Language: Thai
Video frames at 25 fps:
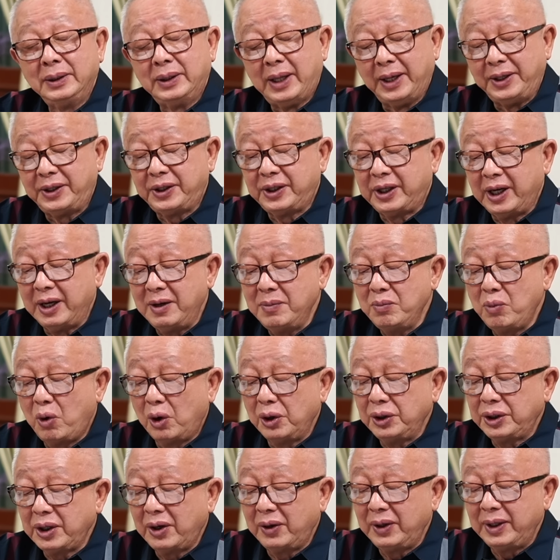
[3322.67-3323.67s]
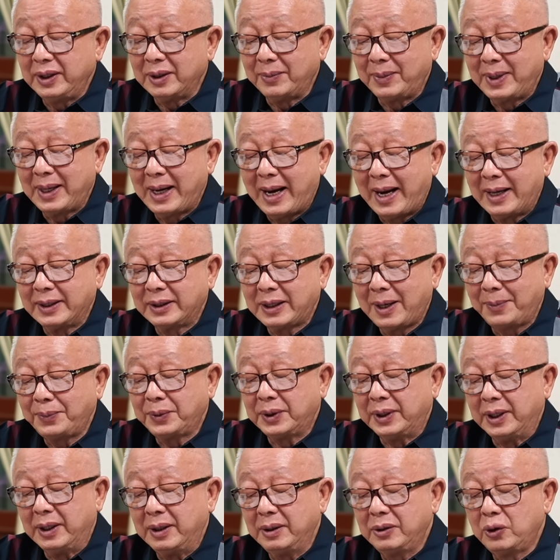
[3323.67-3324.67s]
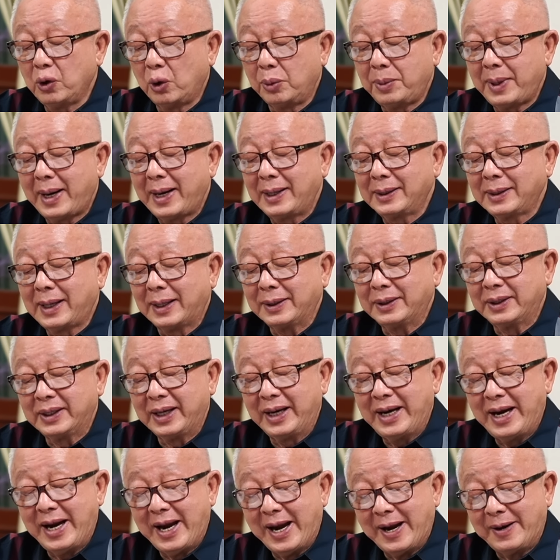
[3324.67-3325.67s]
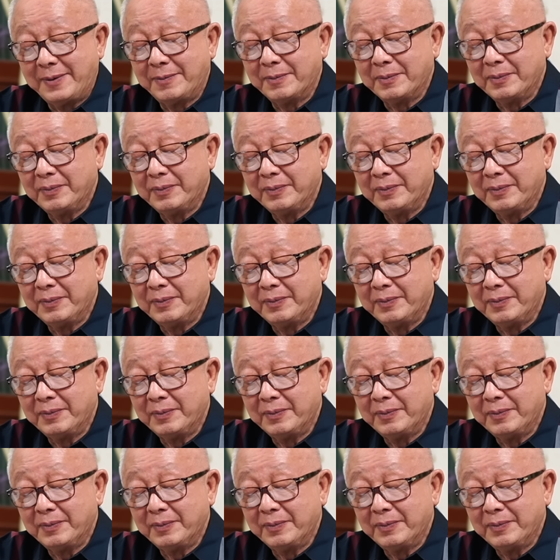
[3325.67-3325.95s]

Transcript: ติดสินบนเจ้าที่สำนักงานทรัพย์สินส่วนพระมหากษัตริย์เสียเอง